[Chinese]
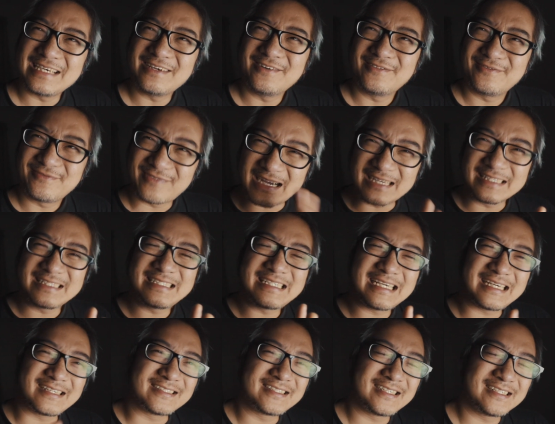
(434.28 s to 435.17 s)
方
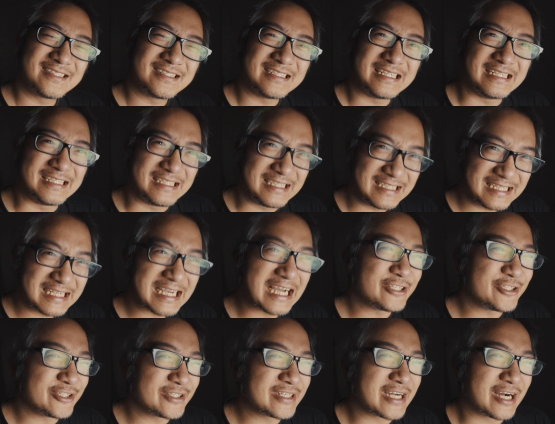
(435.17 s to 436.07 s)
向，这是你应该
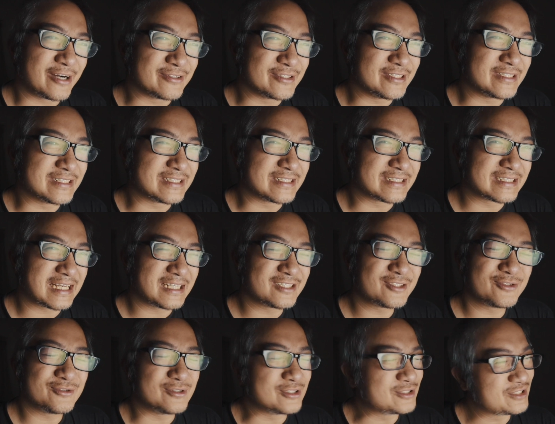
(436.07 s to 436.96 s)
去考虑的。但
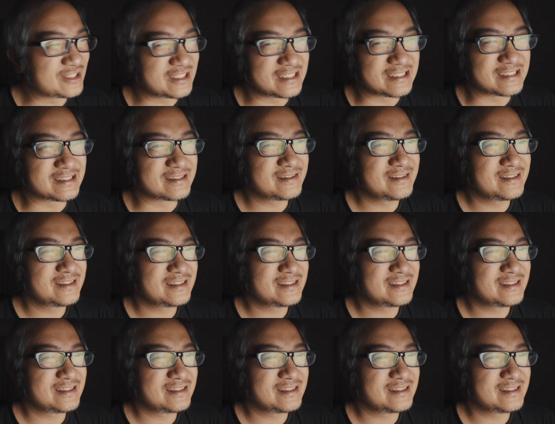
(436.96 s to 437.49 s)
是我觉得。